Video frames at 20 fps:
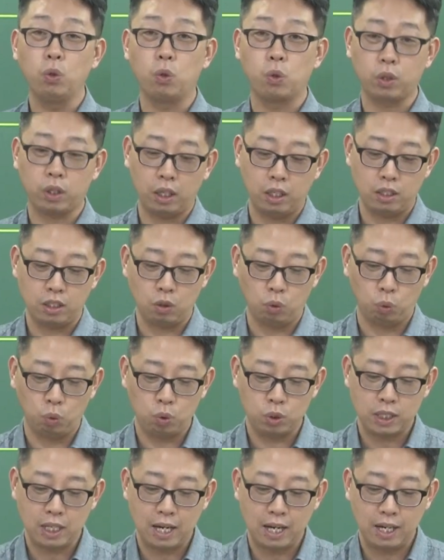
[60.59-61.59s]
이렇게 이제
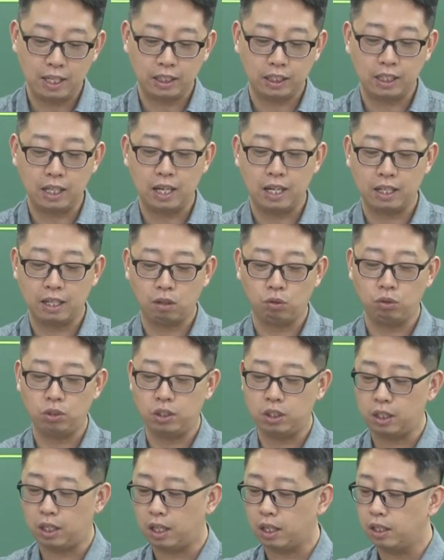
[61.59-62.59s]
5장이다라고
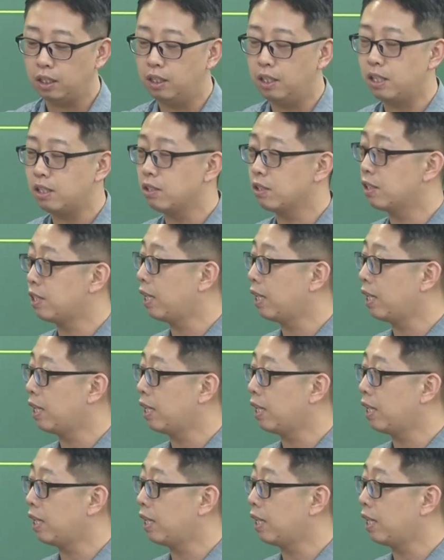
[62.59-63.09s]
이제 얘기를 해서